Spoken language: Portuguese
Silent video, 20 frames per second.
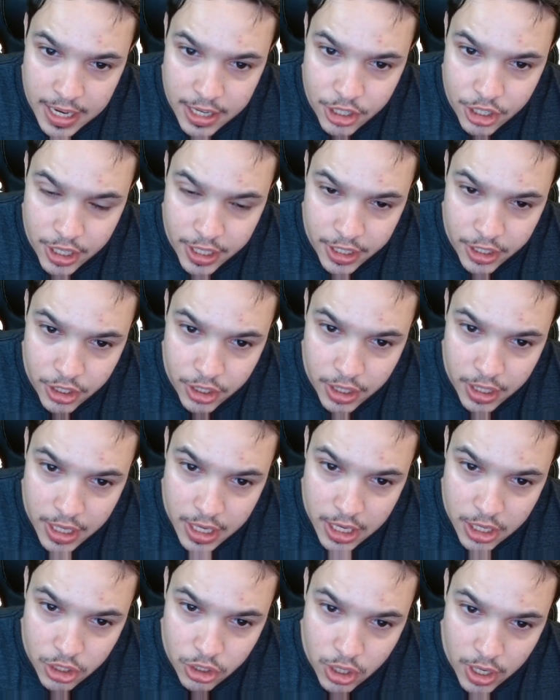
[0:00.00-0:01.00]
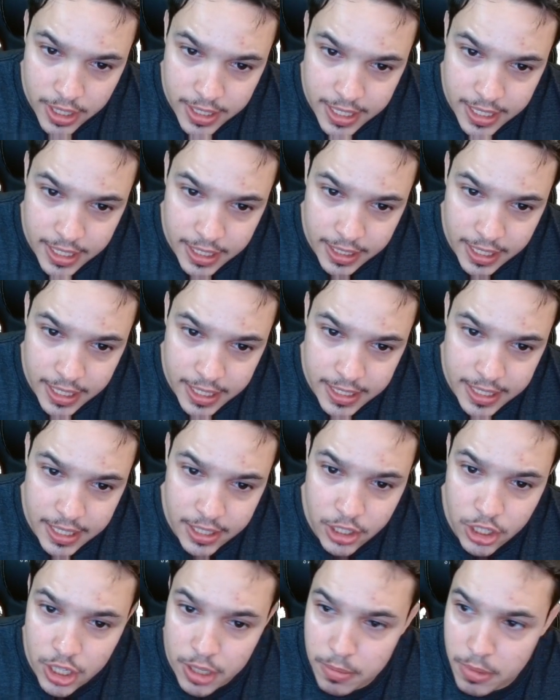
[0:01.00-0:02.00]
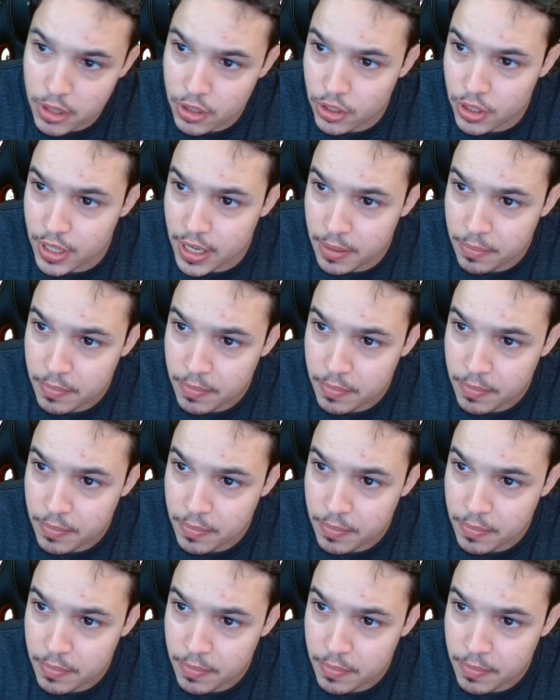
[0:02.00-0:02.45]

gente. Só que isso aqui está em centímetros, né?